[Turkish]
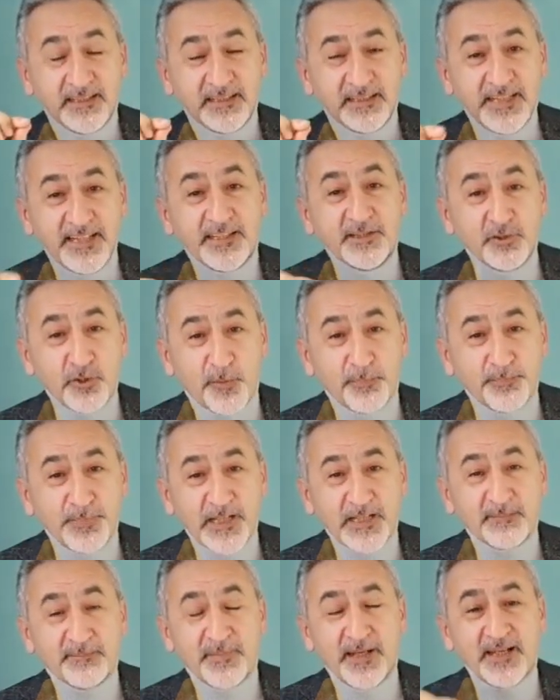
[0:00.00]
Geri
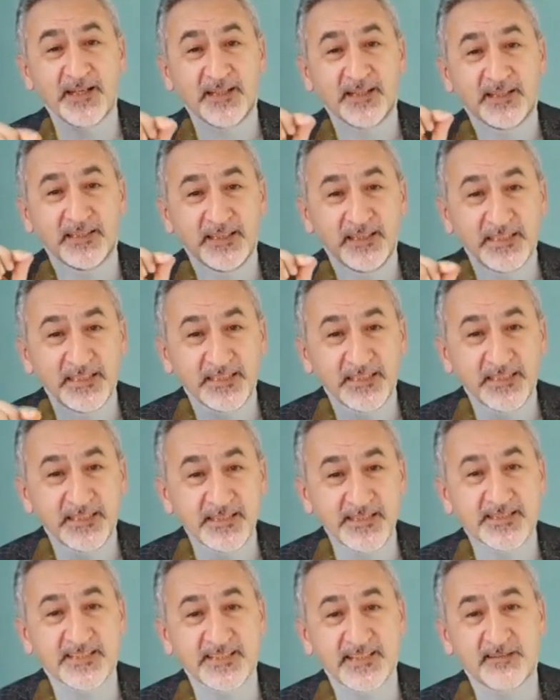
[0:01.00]
toplatma
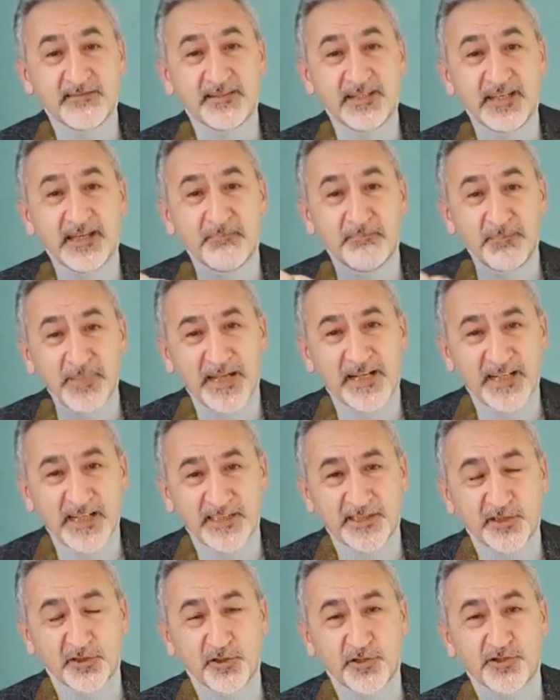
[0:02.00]
ikinci seviye B
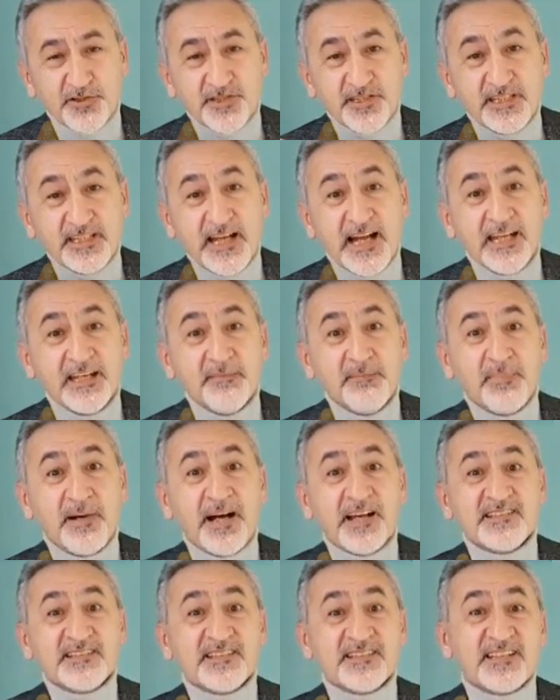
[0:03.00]
kategorisi yani
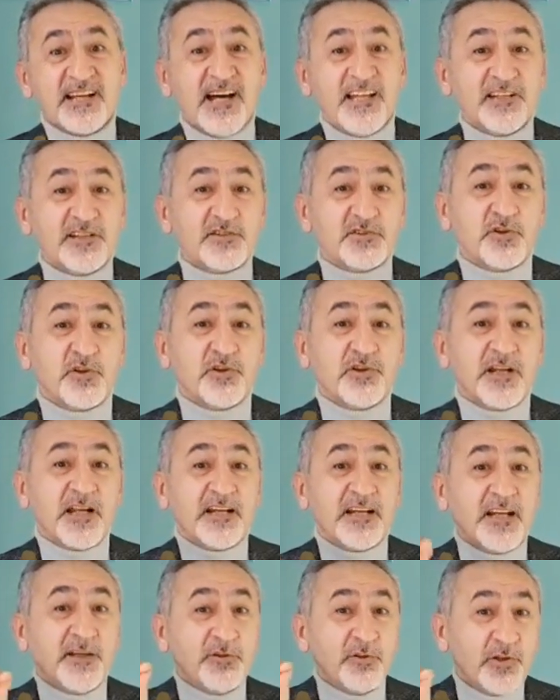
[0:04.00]
bazı sağlık
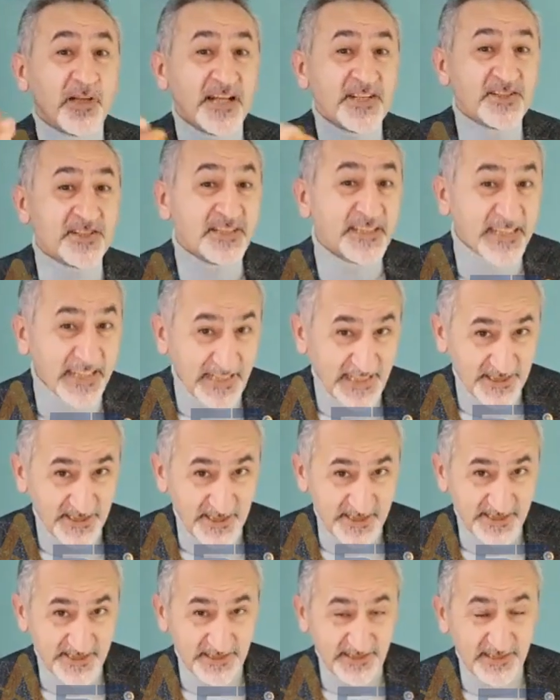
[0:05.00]
sorunlarına yol açtığı
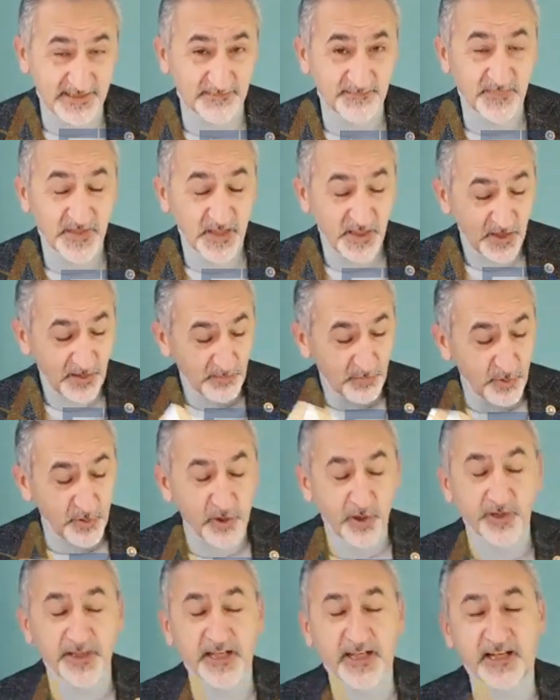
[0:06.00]
gerekçesiyle. Bu
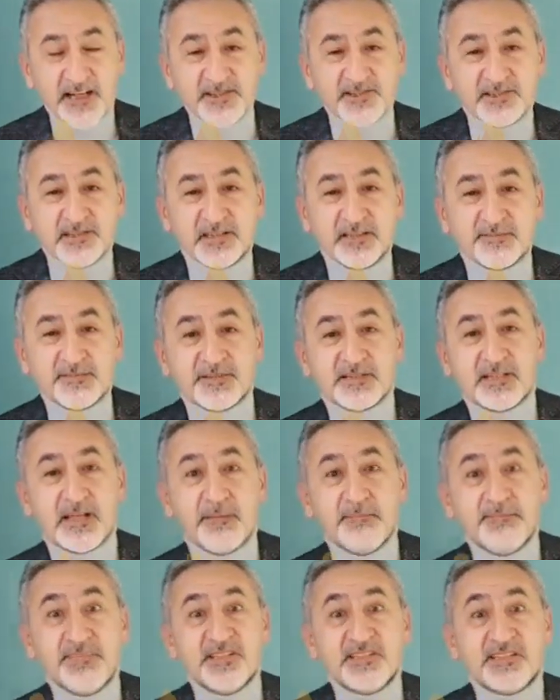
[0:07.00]
konuyu
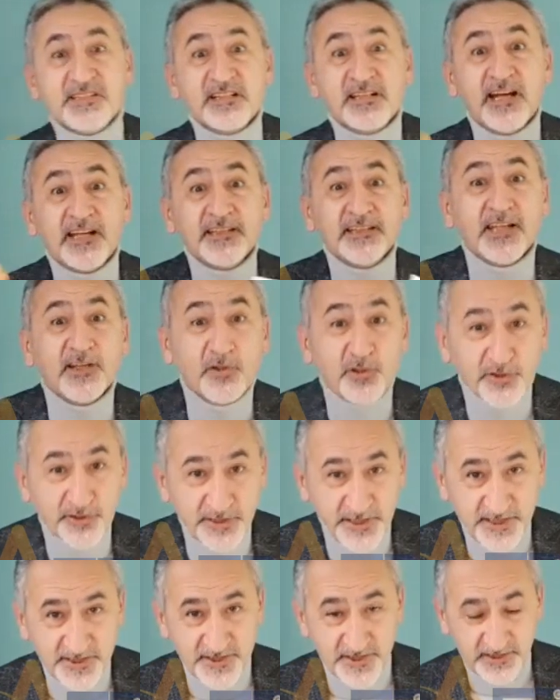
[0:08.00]
araştırdığımızda bir skandal
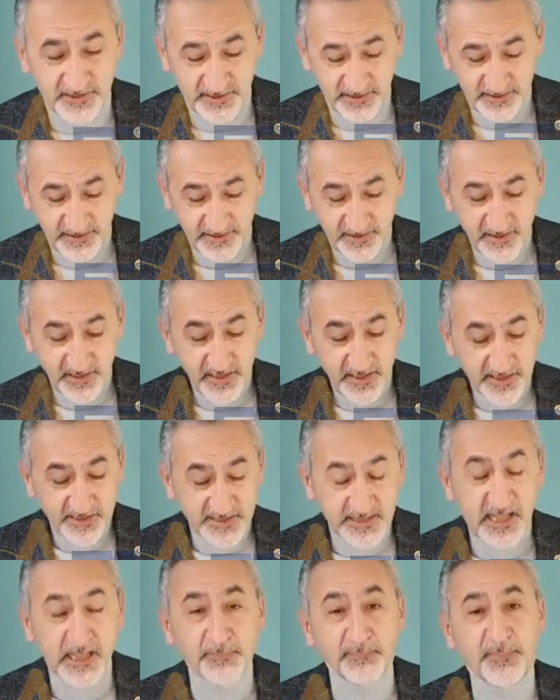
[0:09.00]
ortaya çıktı.
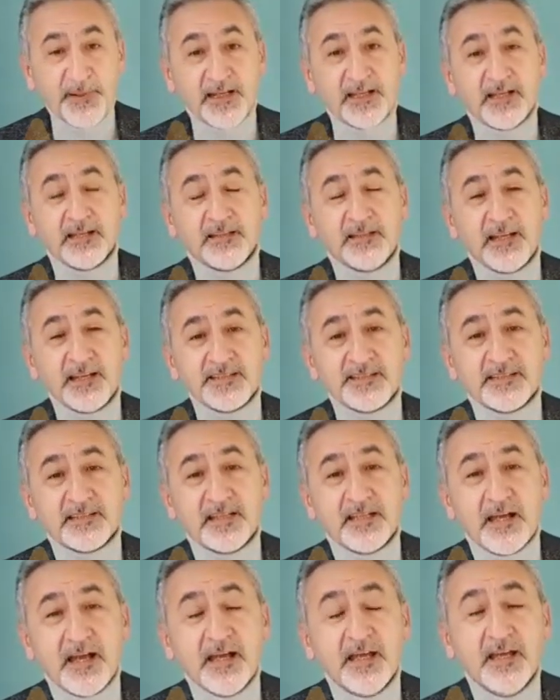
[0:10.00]
Sağlık Bakanlığı
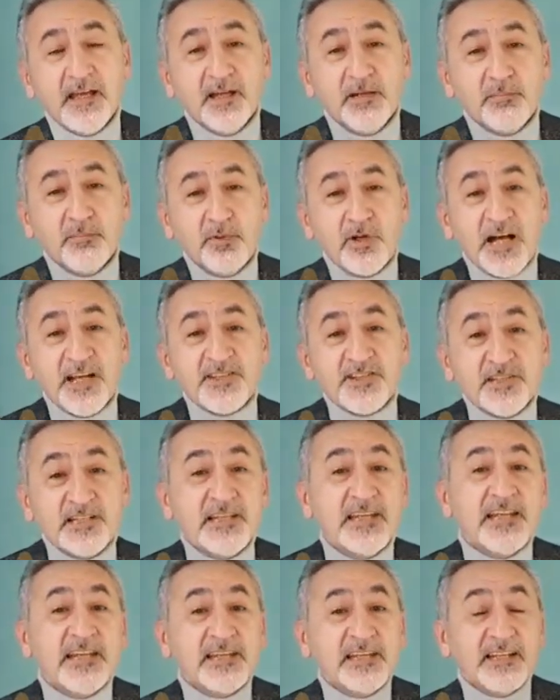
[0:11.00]
aslında bu aşı
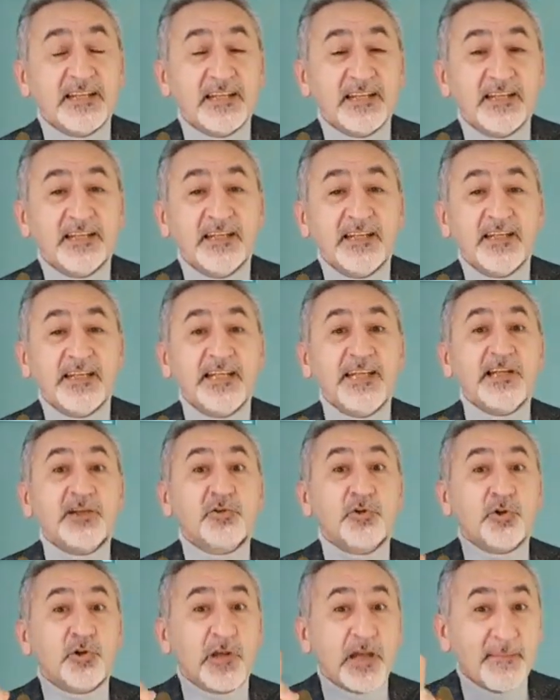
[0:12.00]
ile ilgili
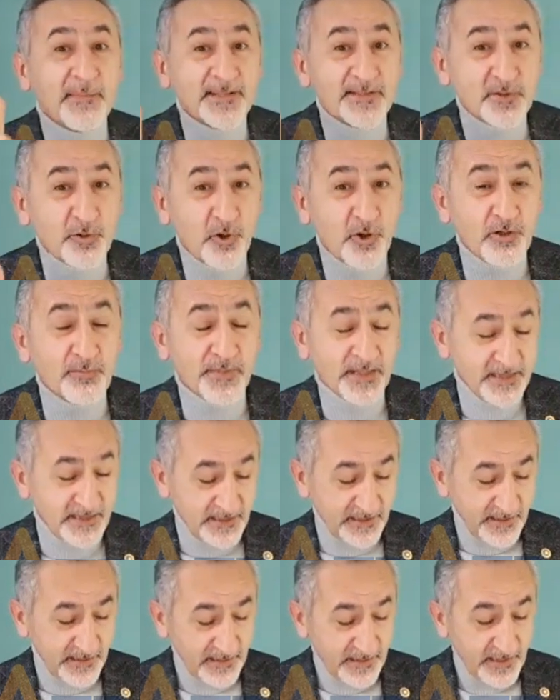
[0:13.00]
ilk uygulaması
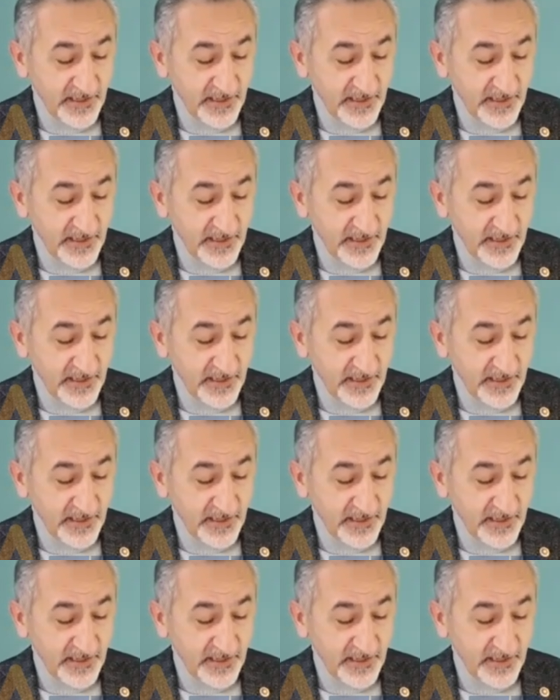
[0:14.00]
olmadı.